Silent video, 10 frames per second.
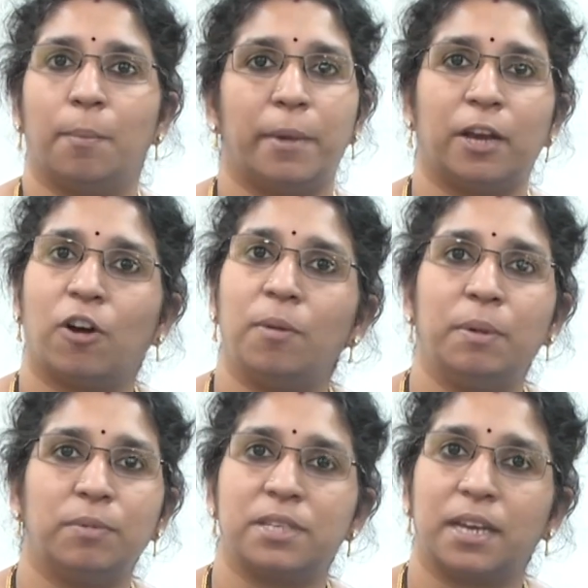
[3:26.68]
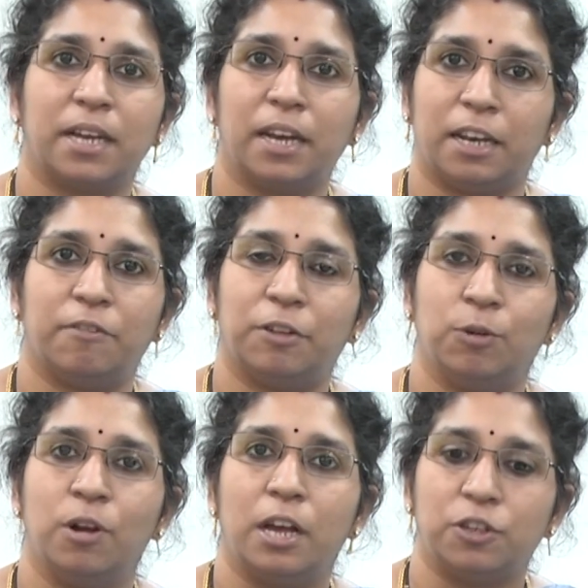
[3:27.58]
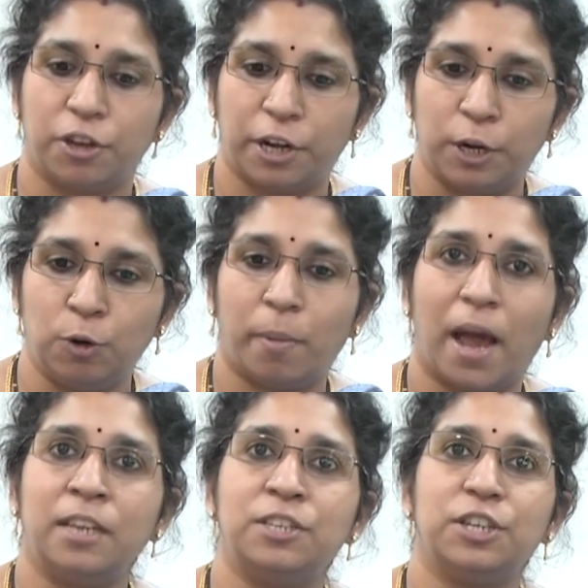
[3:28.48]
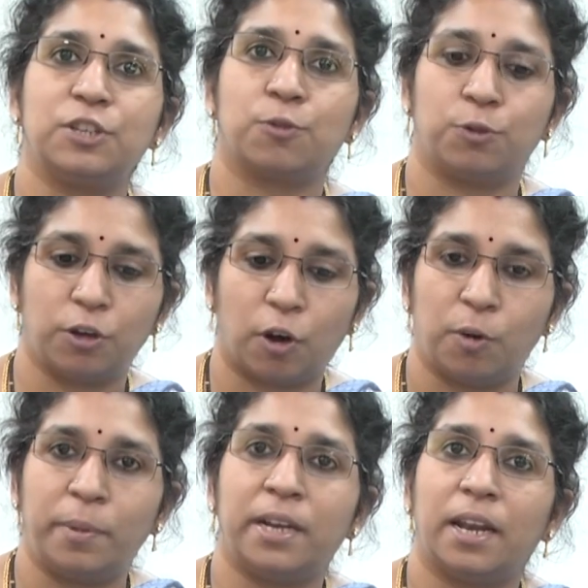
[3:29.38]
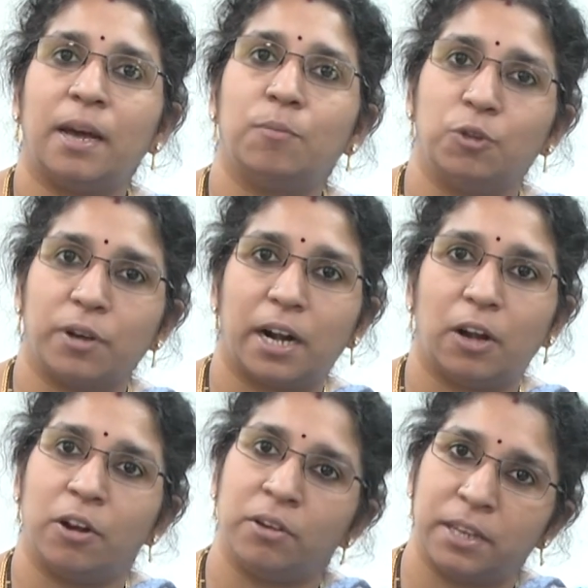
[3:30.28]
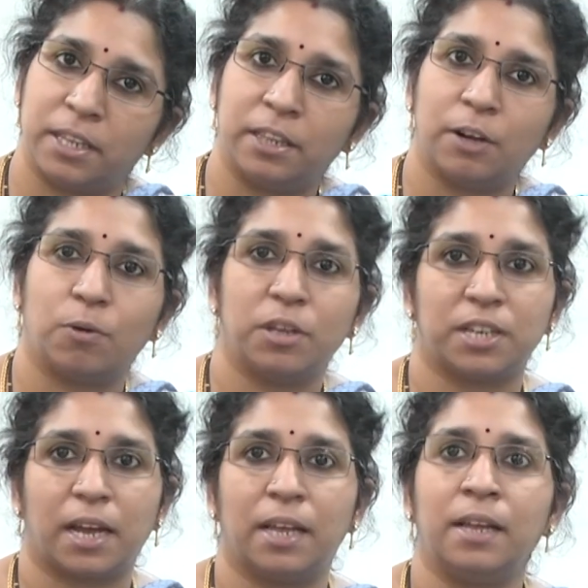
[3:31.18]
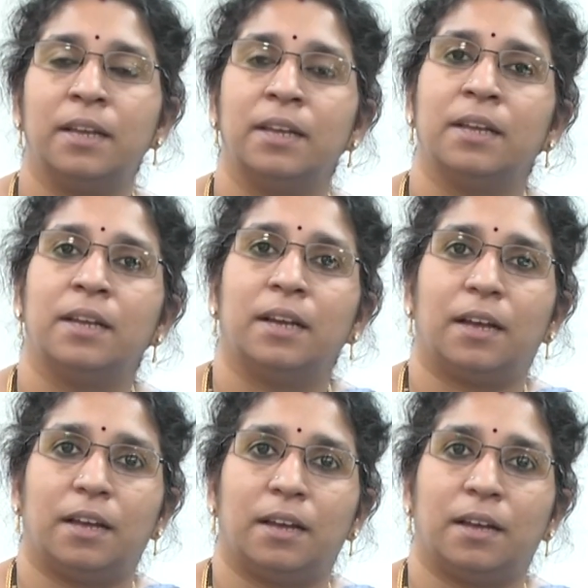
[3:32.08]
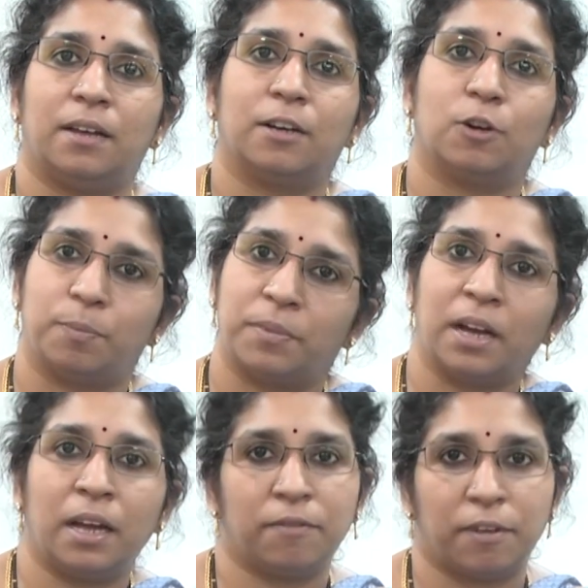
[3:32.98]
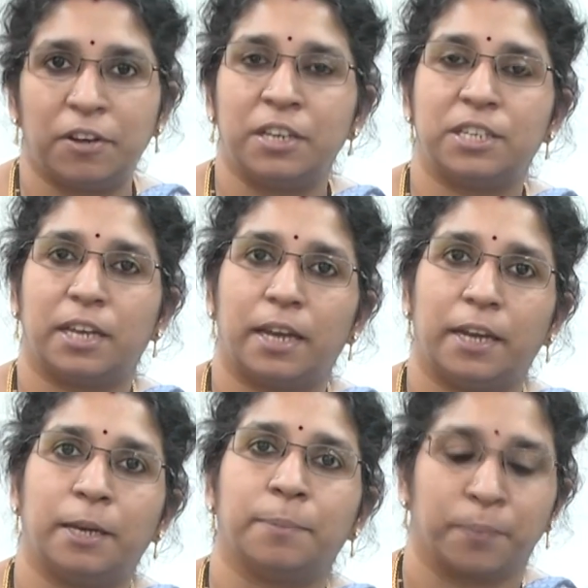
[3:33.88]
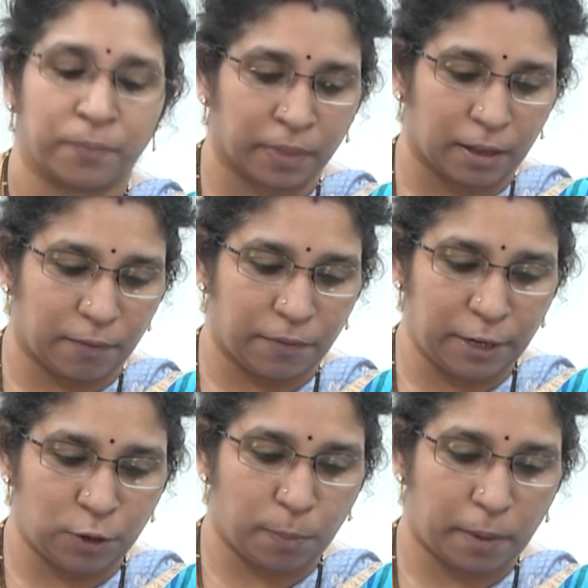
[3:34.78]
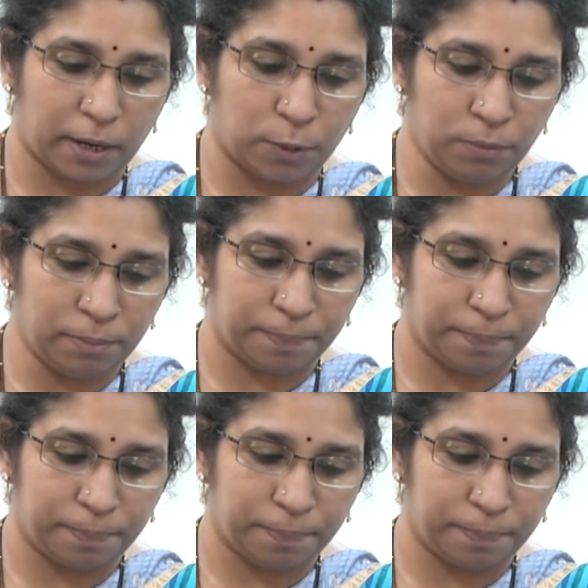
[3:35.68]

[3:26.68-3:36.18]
మన ఎకానమీ సరిగ్గా నిలవదు సో ఈ రెండు బ్యాలెన్స్ చేసుకుంటూ గవర్నమెంట్ ఎలా ముందుకెళ్ళాలో ఇదంతా కూడా చాలా క్లుప్తంగా వివరించారు ఆయన వీటితో పాటు